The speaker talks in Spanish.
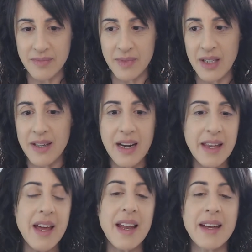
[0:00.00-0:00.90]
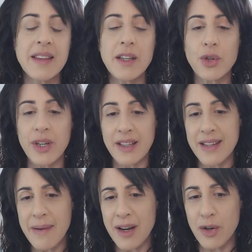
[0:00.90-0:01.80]
Y en realidad la gente
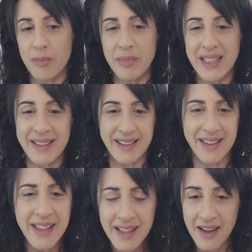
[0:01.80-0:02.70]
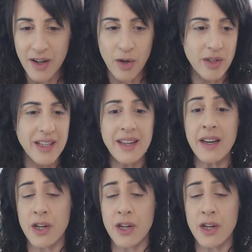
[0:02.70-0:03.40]
conectaba con mi energía, con quién era